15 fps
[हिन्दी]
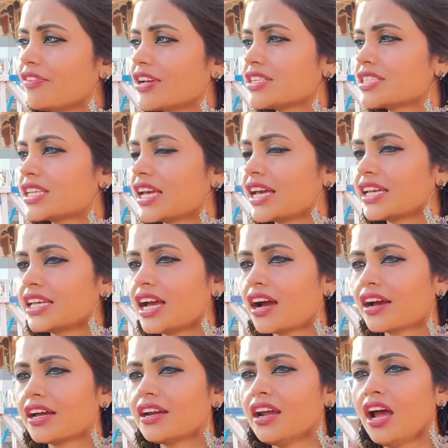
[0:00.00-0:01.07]
फ़ेस किया है कि
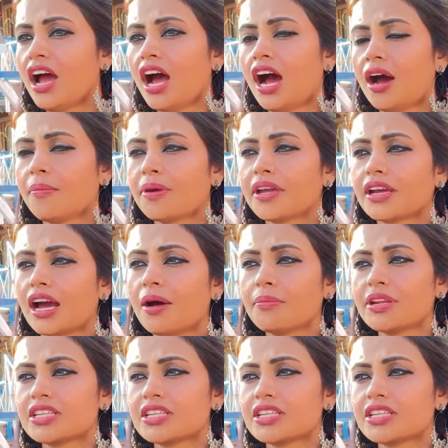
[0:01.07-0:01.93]
अगर हमें हमने